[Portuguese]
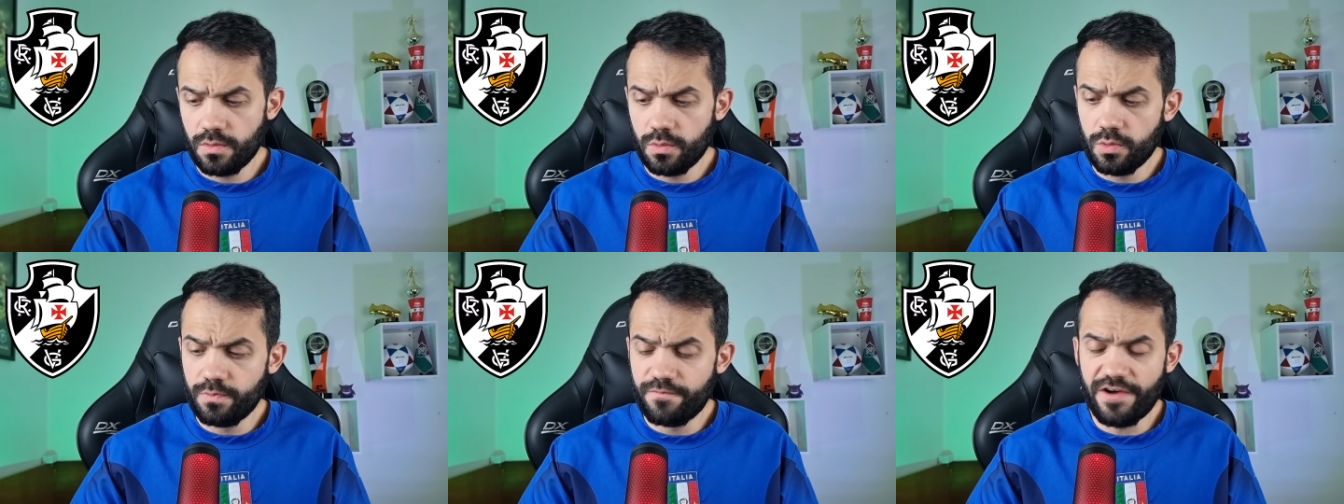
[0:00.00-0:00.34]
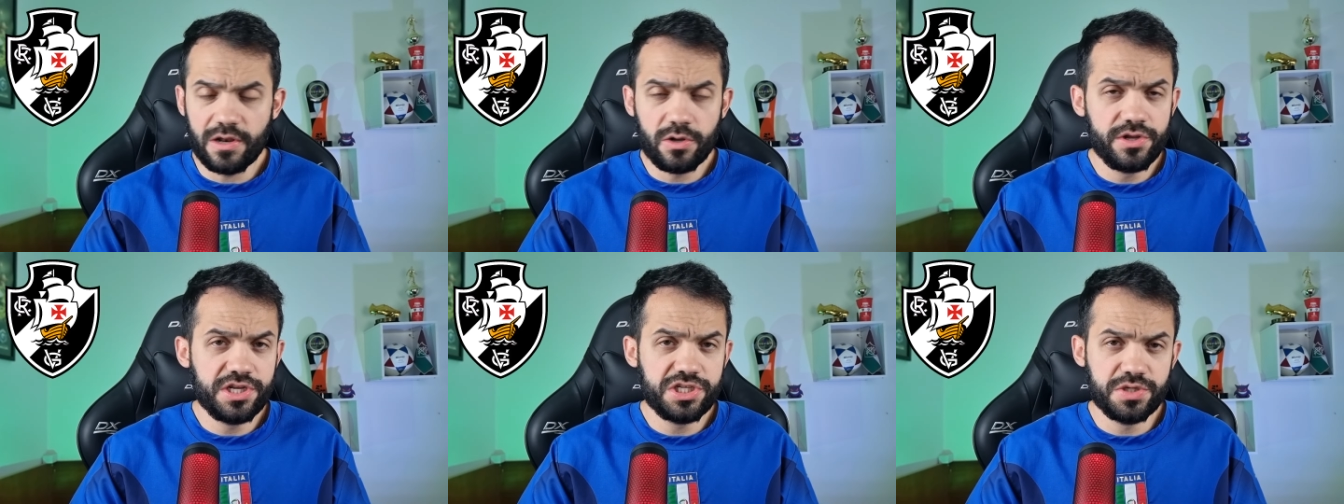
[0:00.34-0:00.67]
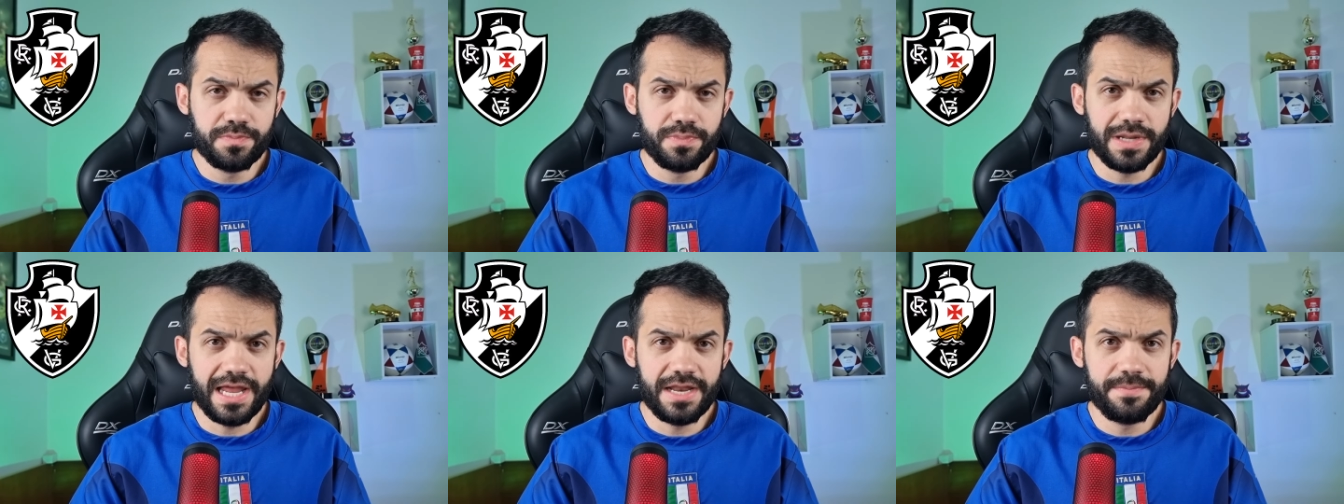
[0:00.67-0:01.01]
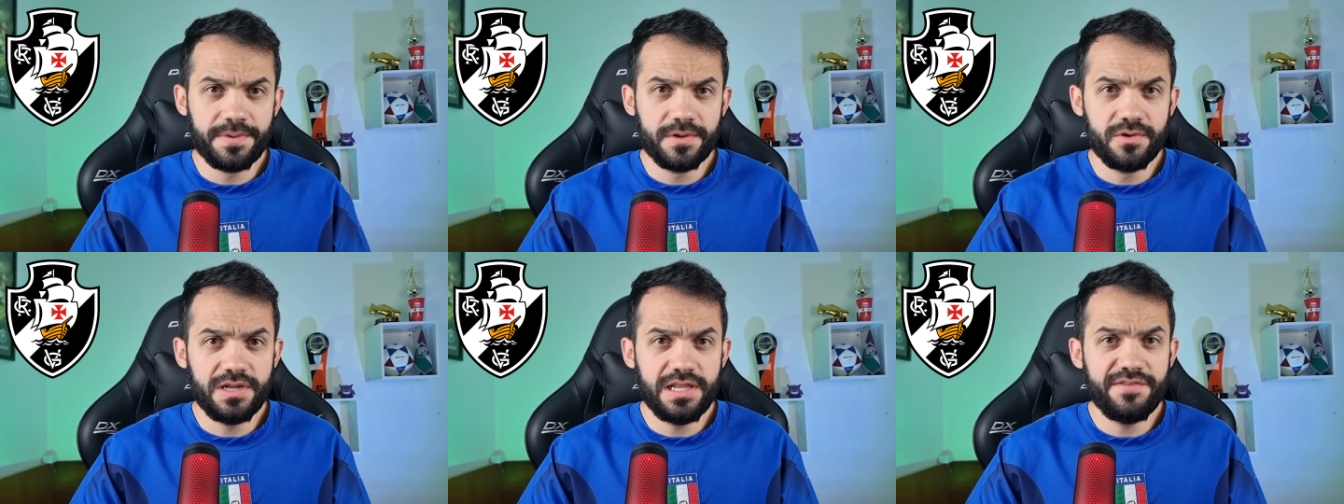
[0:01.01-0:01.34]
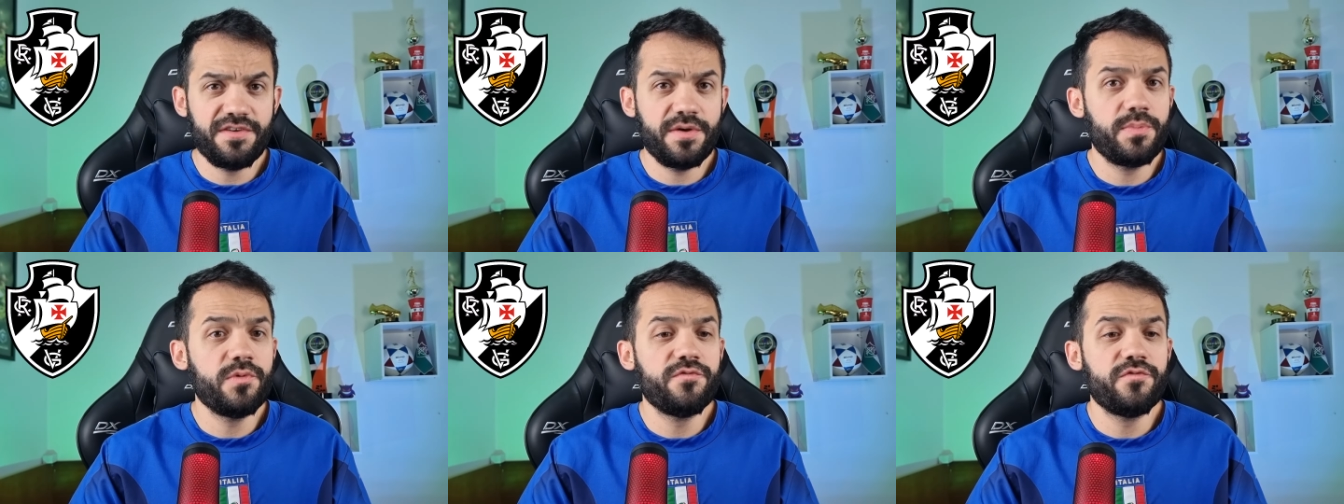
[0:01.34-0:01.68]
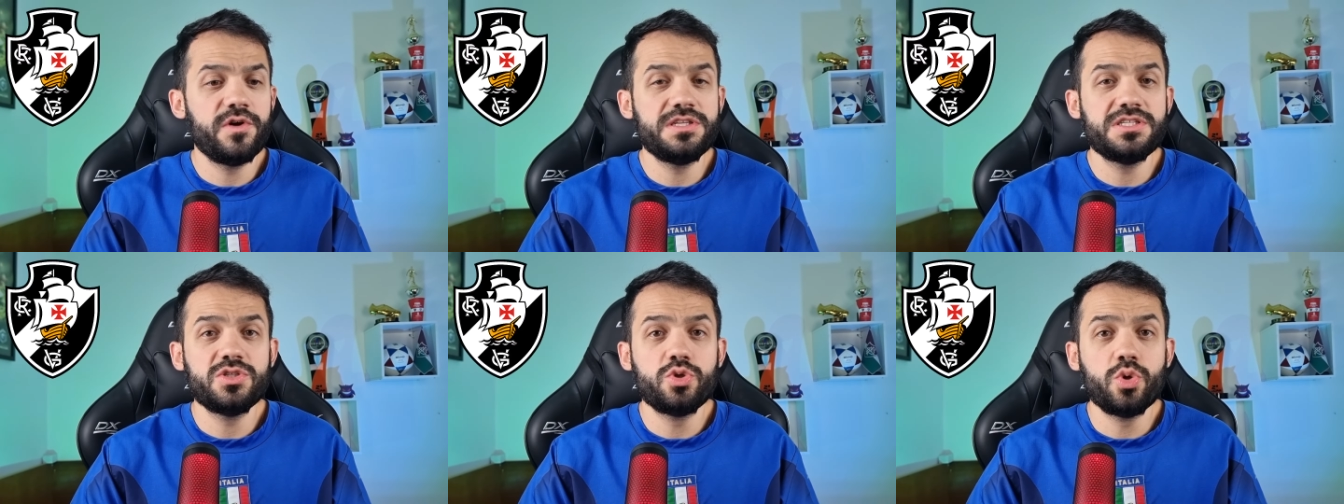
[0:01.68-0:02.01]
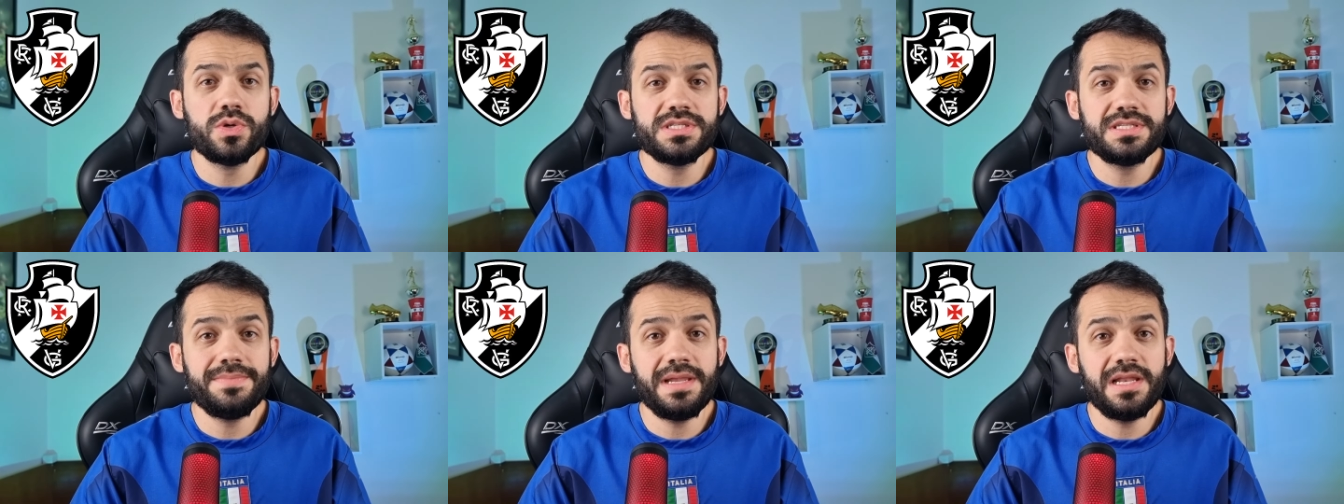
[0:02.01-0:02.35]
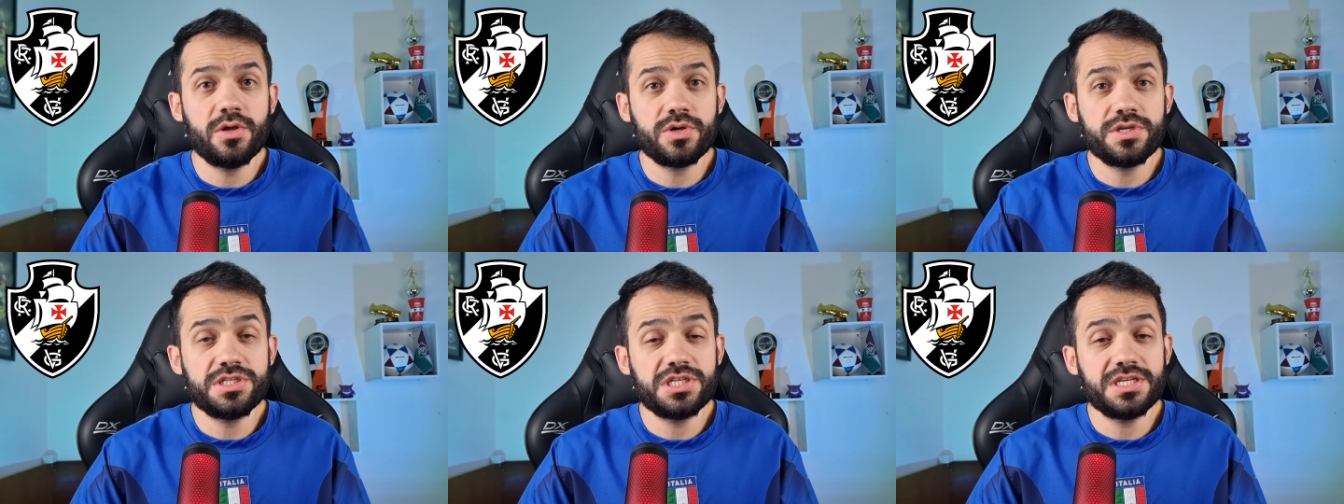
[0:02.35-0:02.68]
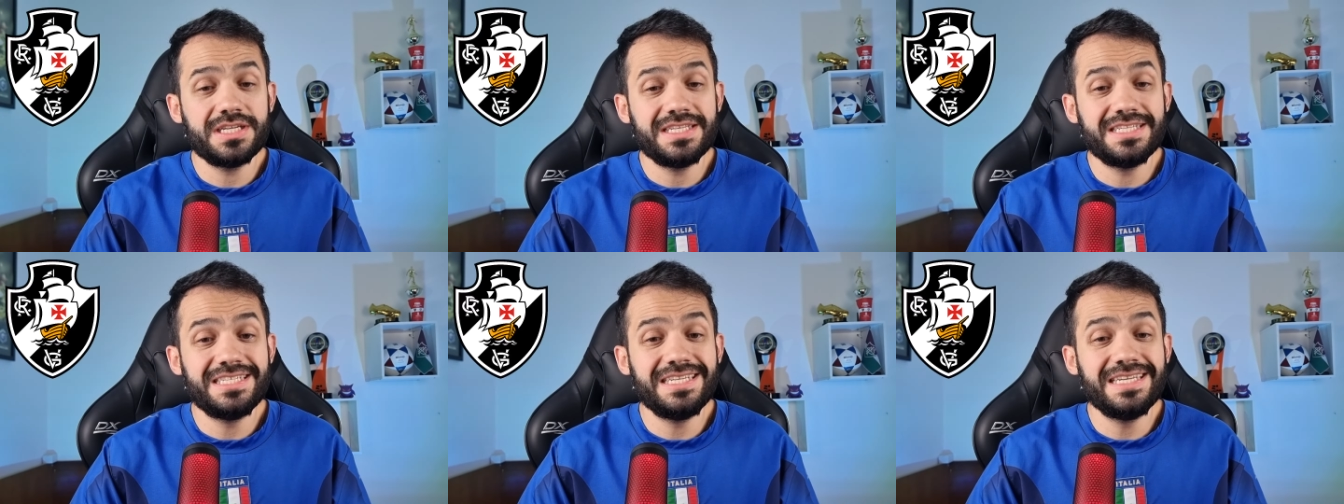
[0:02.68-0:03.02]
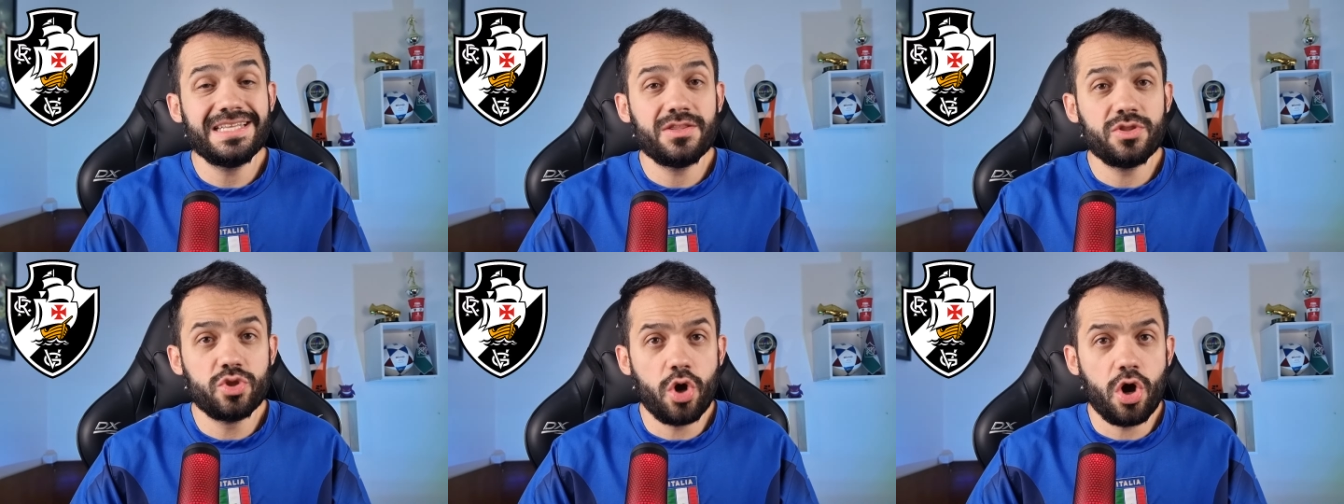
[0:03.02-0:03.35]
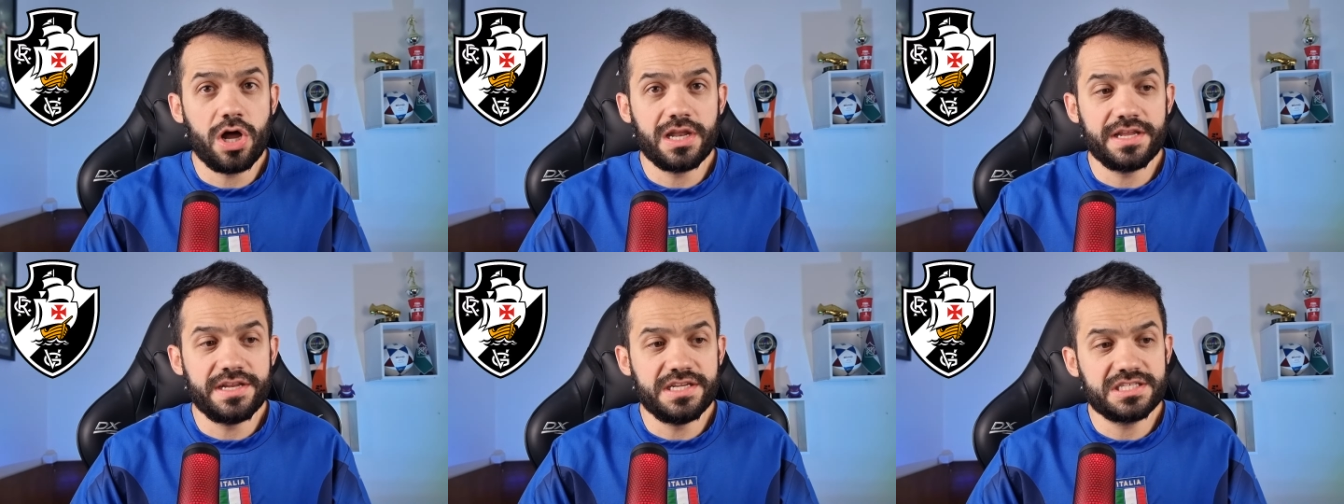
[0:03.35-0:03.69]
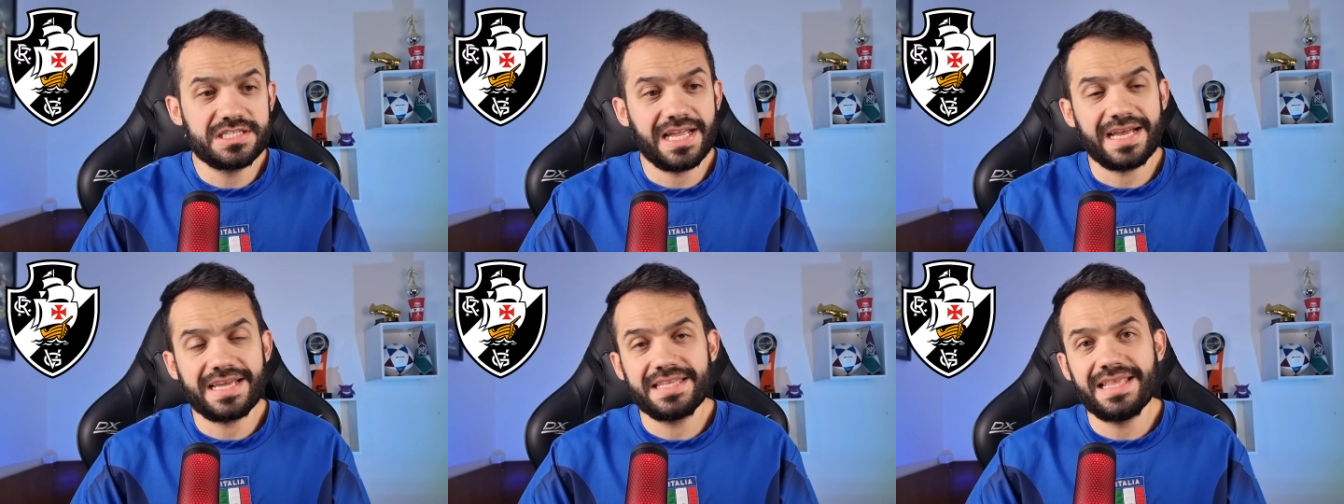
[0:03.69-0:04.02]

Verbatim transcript: o valor estipulado pelo Liverpool foi de 12 milhões de dólares, tá?